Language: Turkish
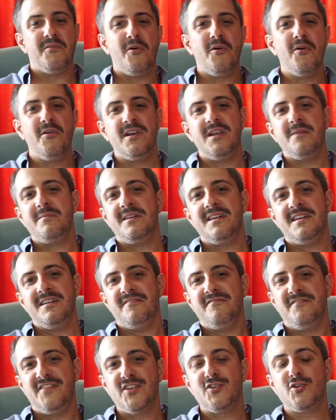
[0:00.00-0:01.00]
Öyle bir
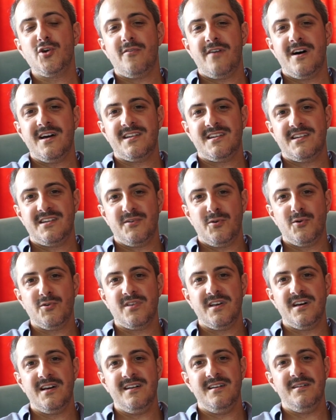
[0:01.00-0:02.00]
video var.
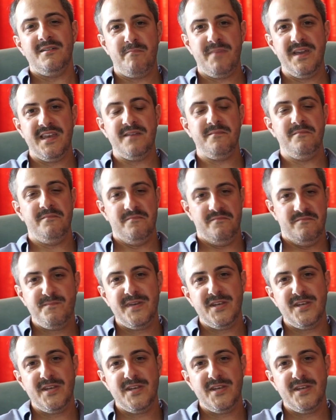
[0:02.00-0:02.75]
O da benim